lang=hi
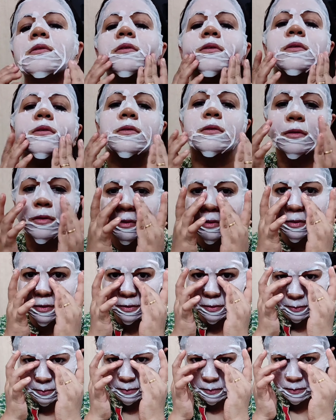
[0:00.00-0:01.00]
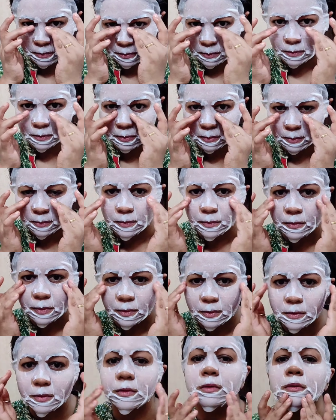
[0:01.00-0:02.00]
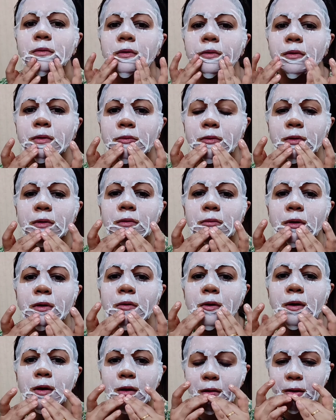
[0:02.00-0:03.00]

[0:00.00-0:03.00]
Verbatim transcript: नहीं होगा आपको और ये नरिशिंग